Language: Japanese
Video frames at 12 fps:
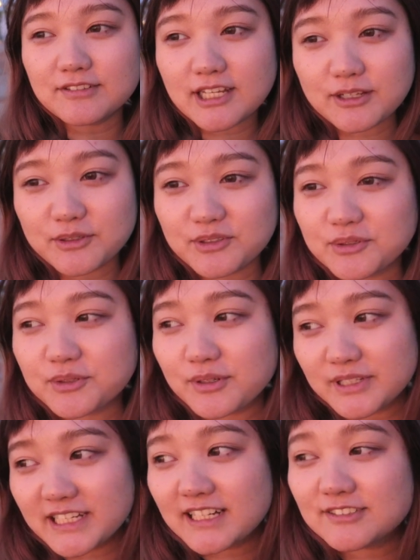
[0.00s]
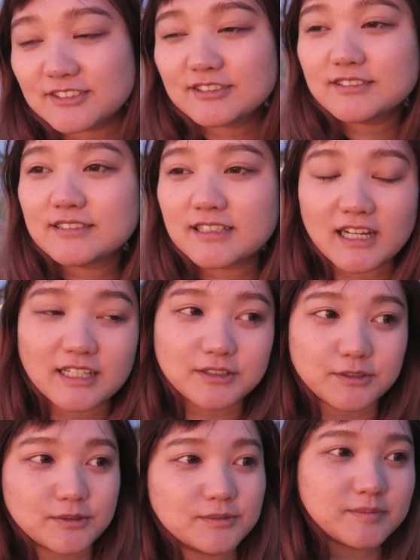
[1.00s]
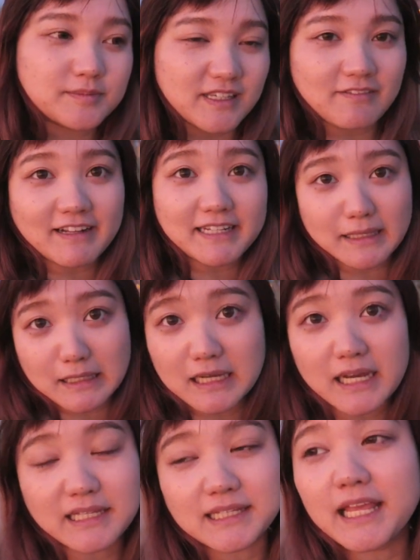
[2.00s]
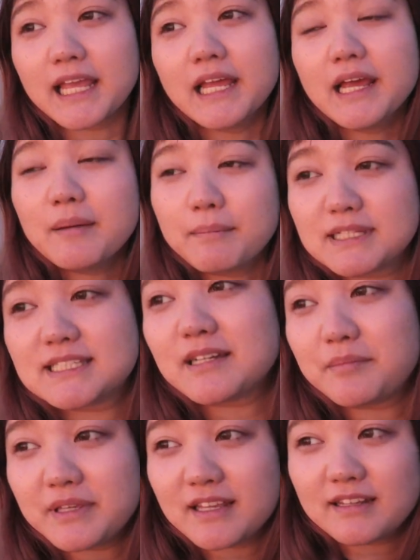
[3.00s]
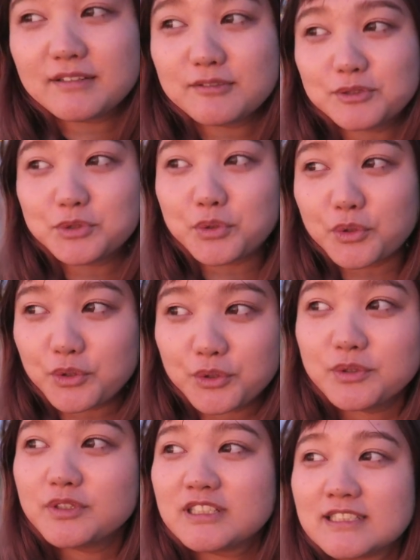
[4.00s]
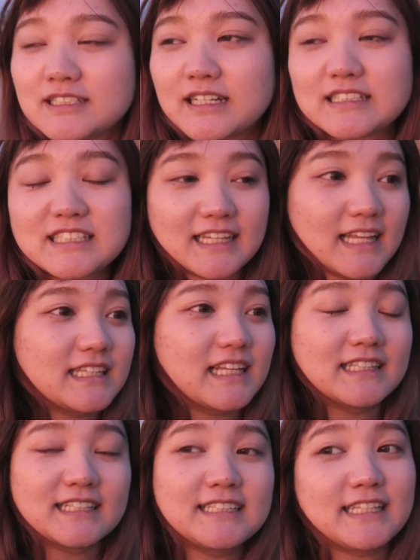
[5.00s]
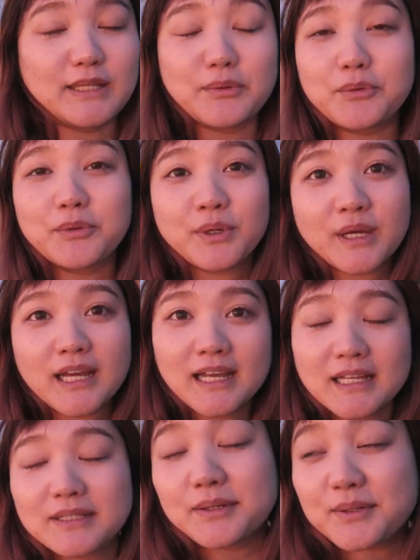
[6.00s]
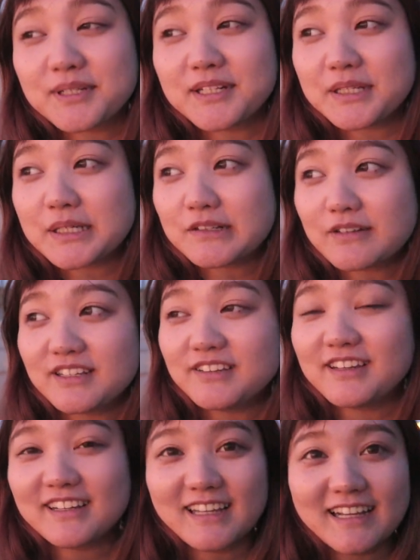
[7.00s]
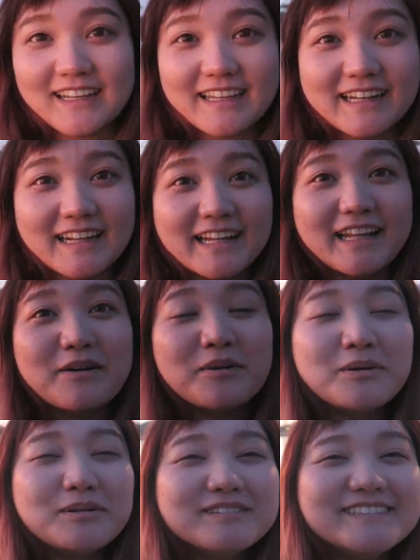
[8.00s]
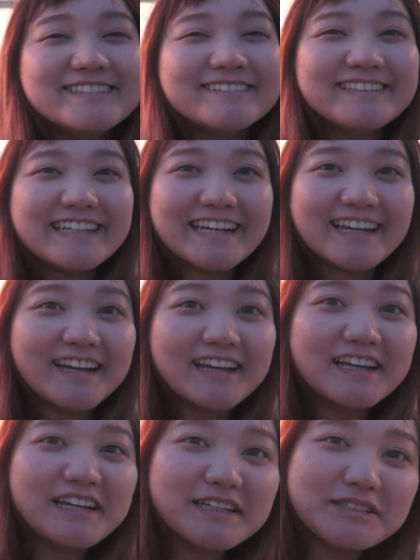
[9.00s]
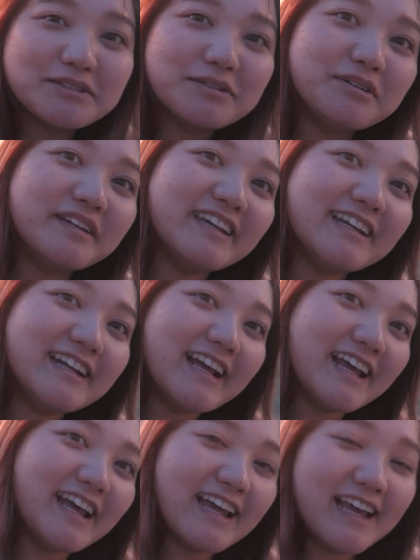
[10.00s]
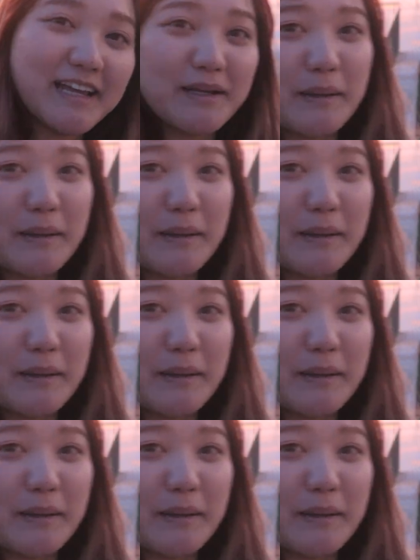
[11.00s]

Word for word: ウンタウンのところにあるあの岩に穴が開いて街が見えるところが好きだったんですけど、特に今日は夕焼けが綺麗で本当に超綺麗。